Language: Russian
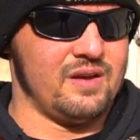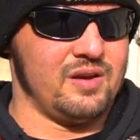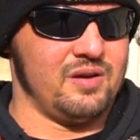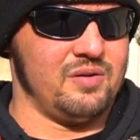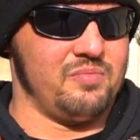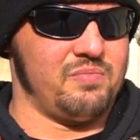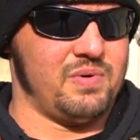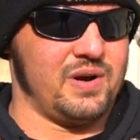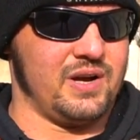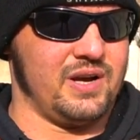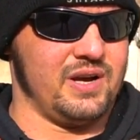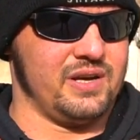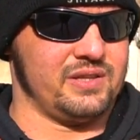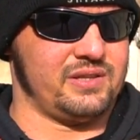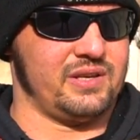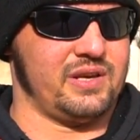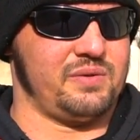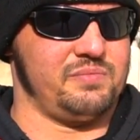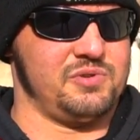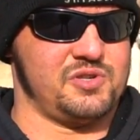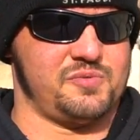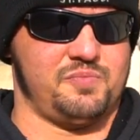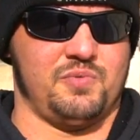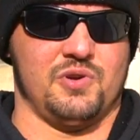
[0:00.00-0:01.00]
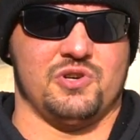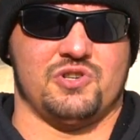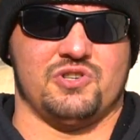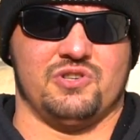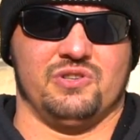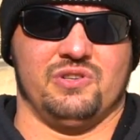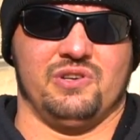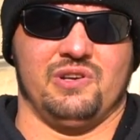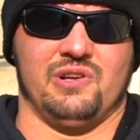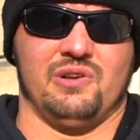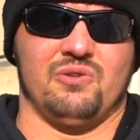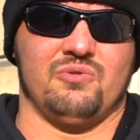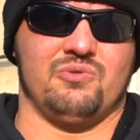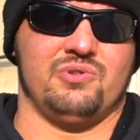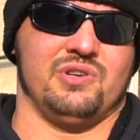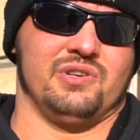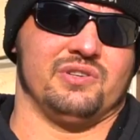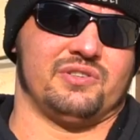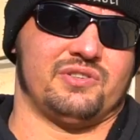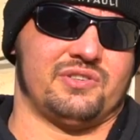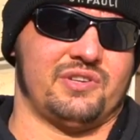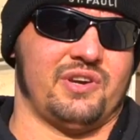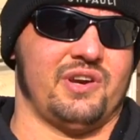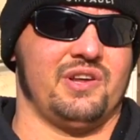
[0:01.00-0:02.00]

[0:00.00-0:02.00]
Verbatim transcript: богатые обеспеченные люди из